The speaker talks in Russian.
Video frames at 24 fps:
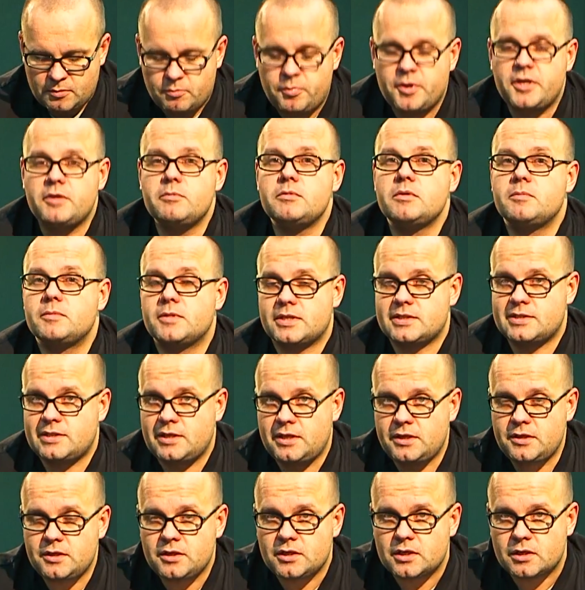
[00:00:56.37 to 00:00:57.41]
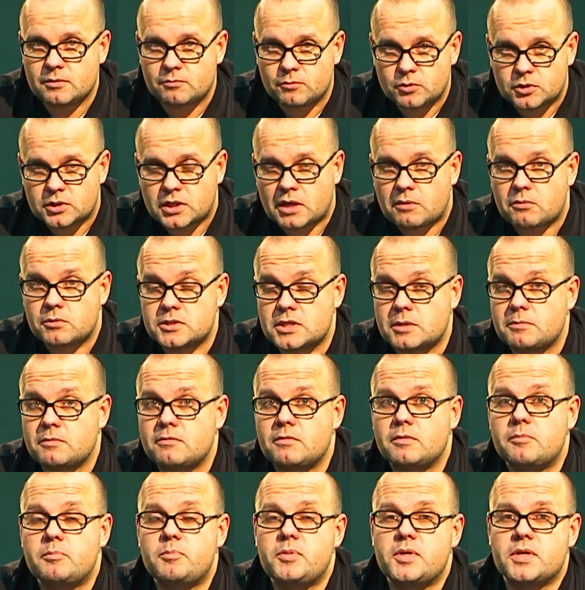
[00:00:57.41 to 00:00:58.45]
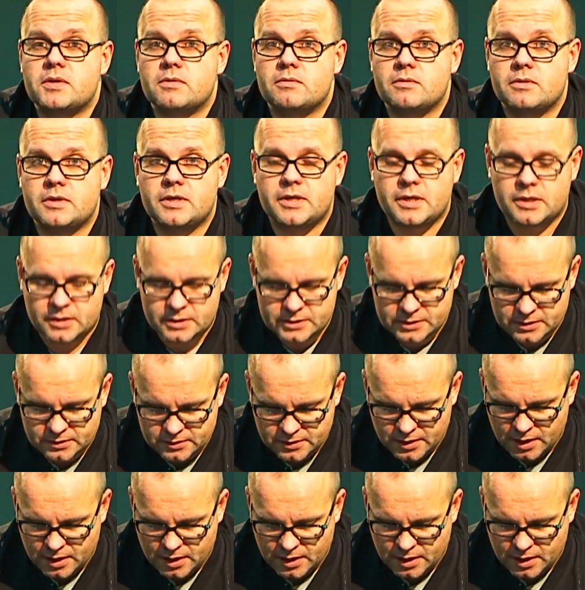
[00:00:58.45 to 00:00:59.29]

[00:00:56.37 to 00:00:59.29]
прямым наследником вот того самого первого Galaxy